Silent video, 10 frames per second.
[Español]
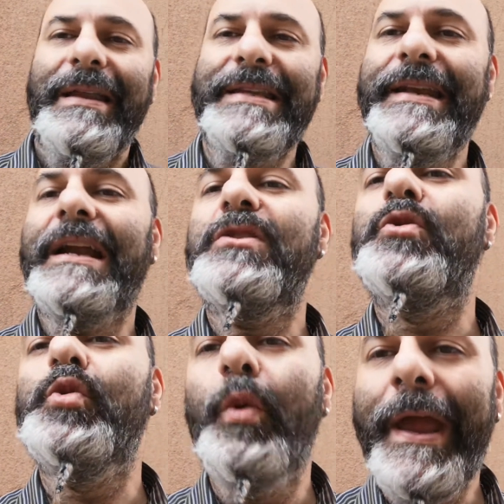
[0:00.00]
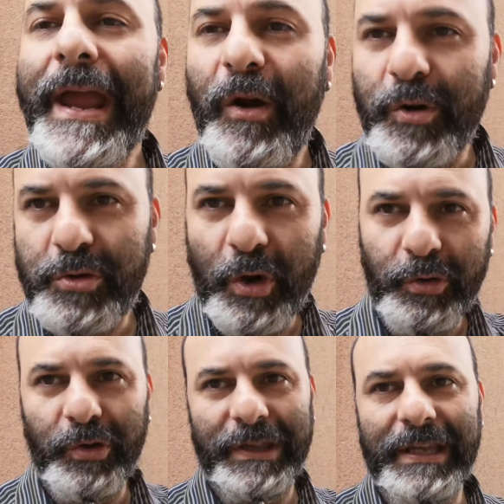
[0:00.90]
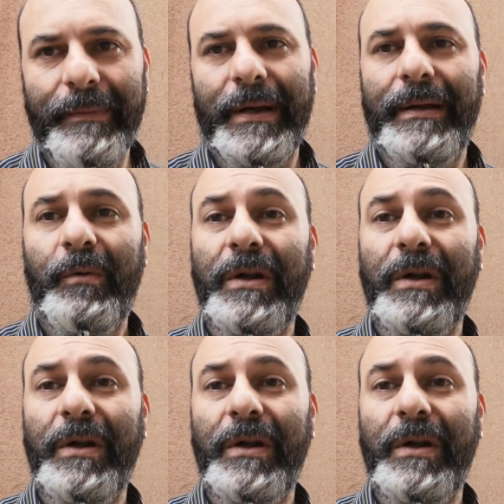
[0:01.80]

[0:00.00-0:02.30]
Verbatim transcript: llenar su ego, su autoestima,